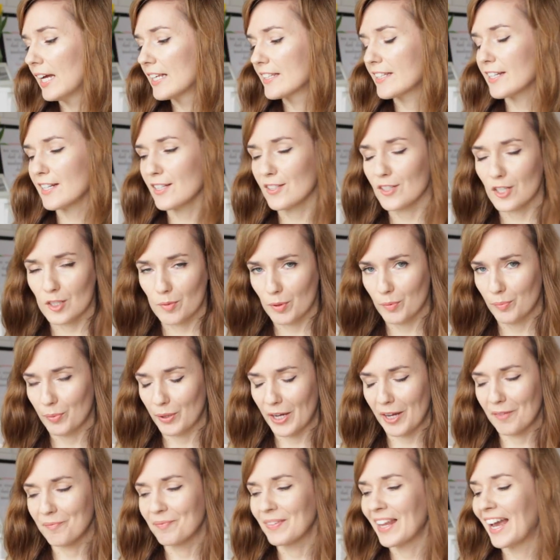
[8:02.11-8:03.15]
Zaraz go
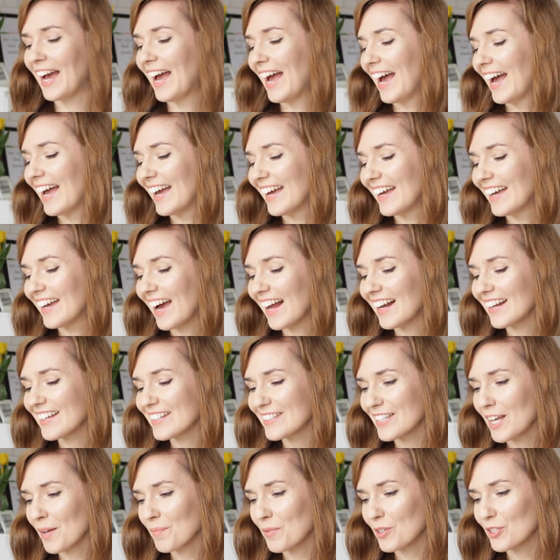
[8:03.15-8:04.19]
spróbuję. E, ale
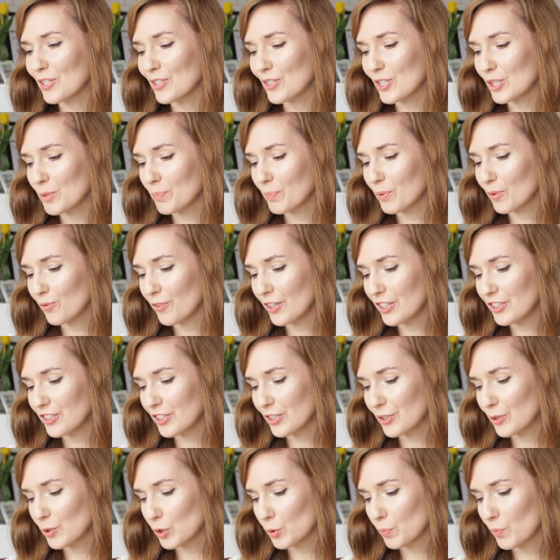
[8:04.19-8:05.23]
chciałam jeszcze coś
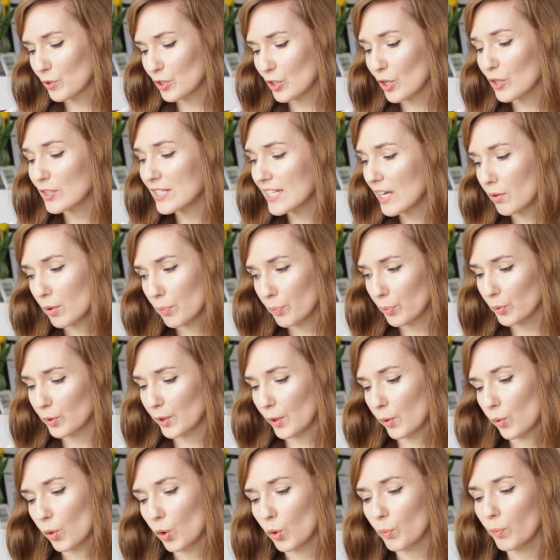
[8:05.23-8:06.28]
powiedzieć już może o całym
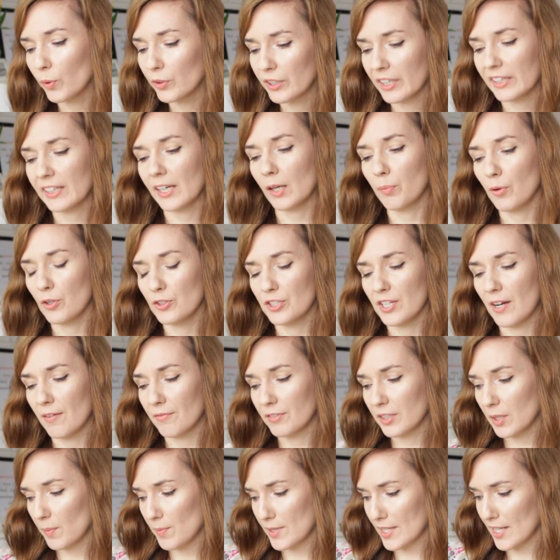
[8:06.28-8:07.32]
pudełku, bo tak jak
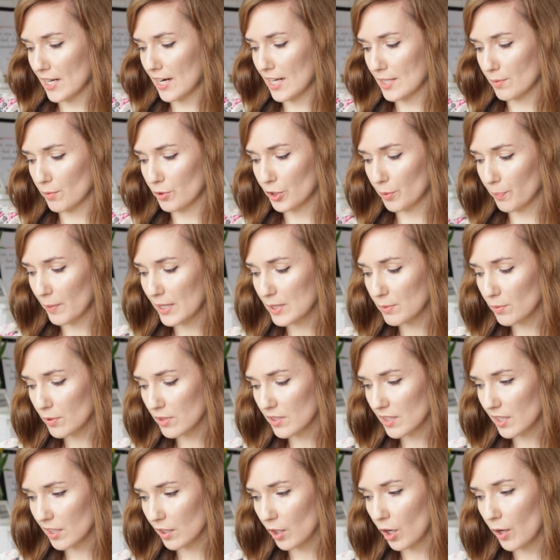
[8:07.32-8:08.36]
powiedziałam, w tym znalazło się masło
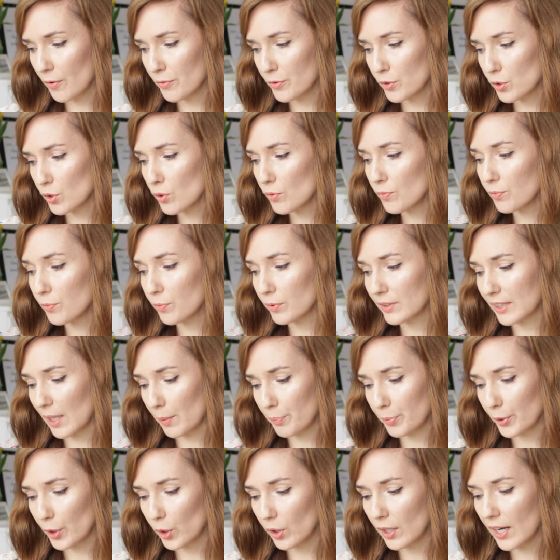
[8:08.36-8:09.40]
z nerkowców,
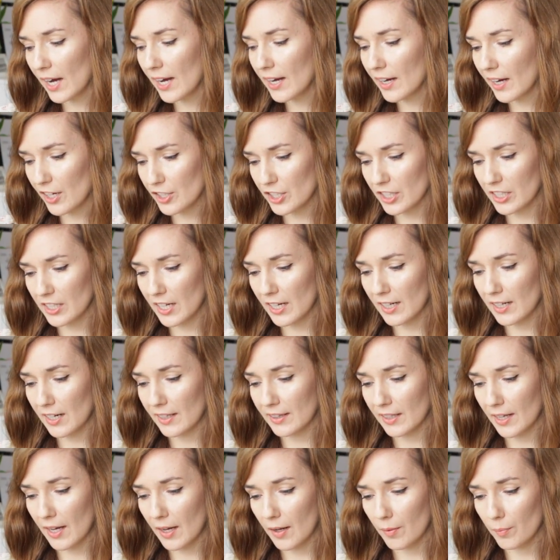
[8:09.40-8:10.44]
tapioka, kasza
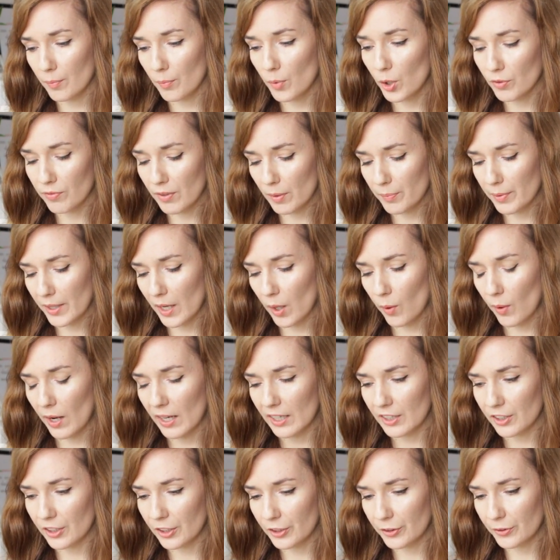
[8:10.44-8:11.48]
jaglana, morwa
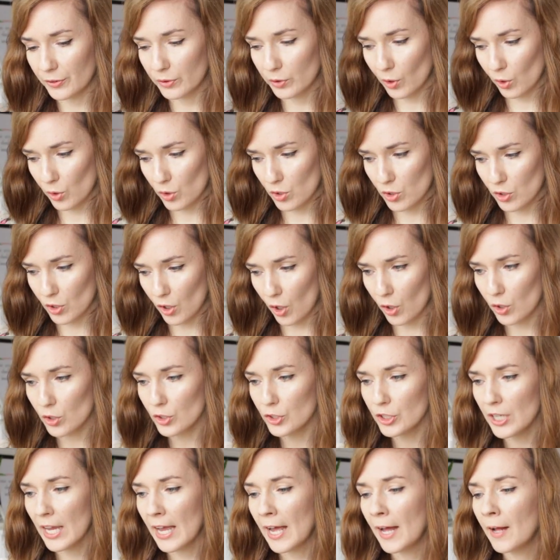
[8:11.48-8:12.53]
biała i to
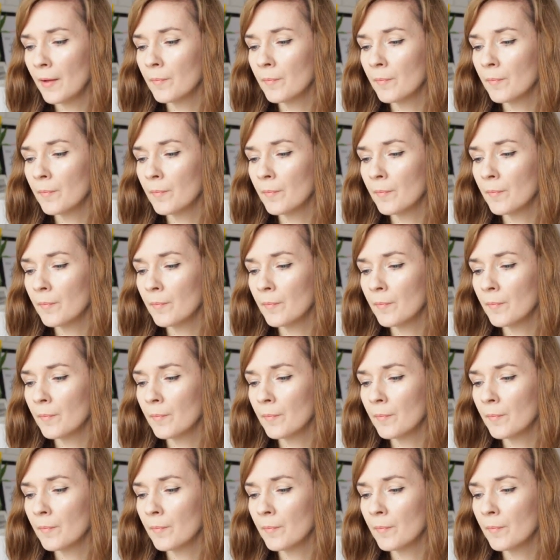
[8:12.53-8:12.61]
coś.